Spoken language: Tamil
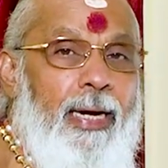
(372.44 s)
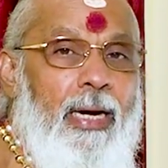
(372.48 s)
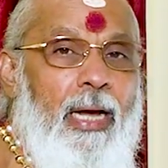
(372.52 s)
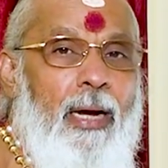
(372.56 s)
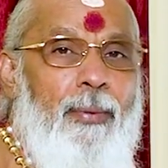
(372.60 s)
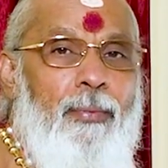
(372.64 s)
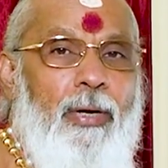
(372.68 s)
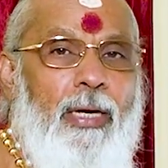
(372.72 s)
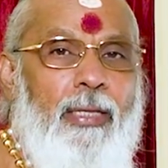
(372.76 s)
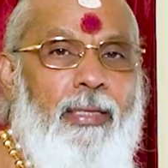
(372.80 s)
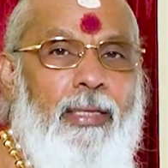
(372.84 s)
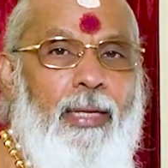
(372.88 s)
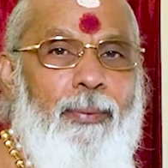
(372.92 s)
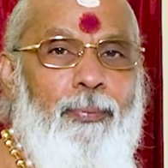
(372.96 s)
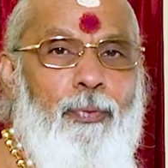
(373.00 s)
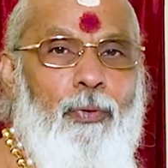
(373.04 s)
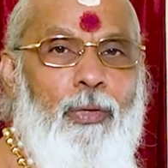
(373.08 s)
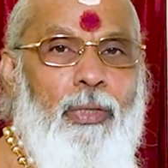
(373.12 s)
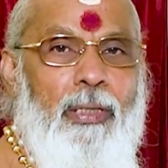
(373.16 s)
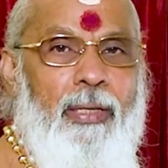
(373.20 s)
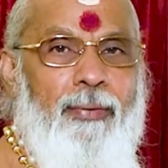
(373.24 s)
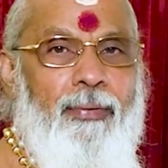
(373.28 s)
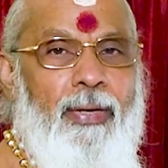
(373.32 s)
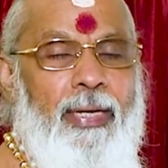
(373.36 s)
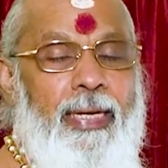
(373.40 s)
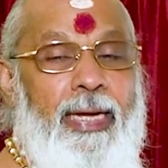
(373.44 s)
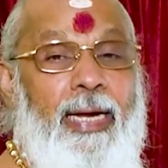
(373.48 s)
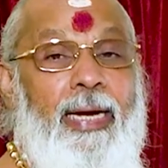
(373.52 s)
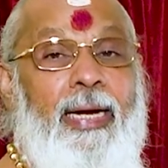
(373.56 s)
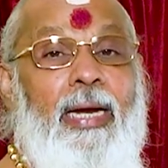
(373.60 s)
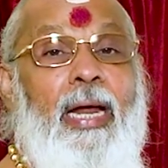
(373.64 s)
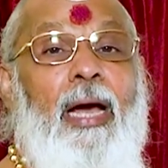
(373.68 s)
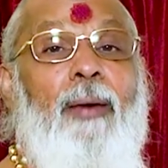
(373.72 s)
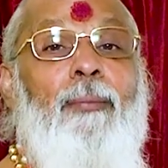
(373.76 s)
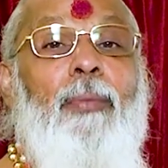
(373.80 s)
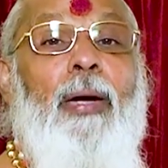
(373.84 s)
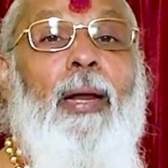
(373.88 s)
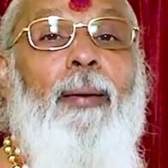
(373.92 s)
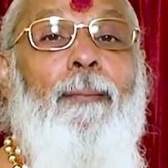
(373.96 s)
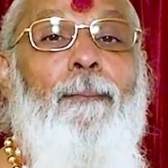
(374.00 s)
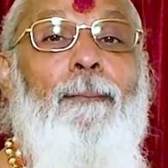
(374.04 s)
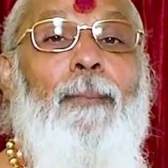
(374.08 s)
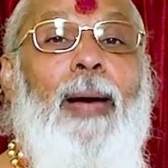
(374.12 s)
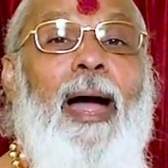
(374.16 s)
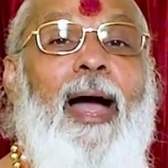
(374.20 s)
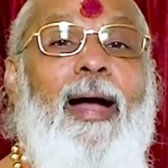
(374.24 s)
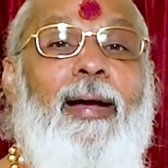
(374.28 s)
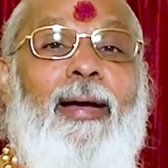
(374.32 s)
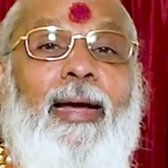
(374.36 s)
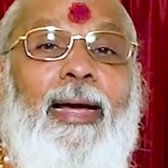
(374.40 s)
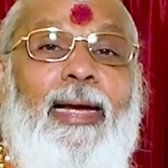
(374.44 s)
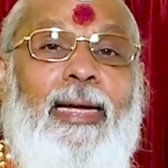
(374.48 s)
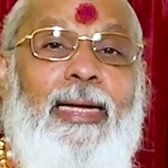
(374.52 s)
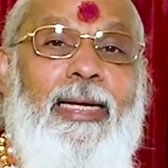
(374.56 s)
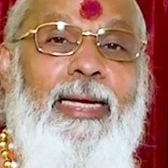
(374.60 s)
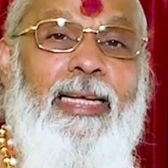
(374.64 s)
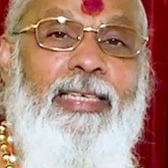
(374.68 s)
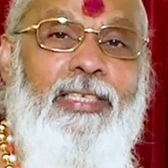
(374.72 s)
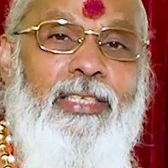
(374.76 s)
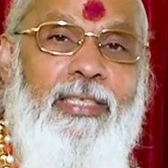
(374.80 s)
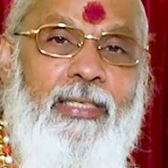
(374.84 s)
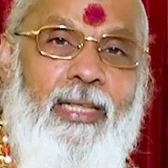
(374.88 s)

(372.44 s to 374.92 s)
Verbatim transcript: ஏழாம் இடத்தை பொறுத்த வரைக்கும் ஏழாம் இடம் மாங்கல்ய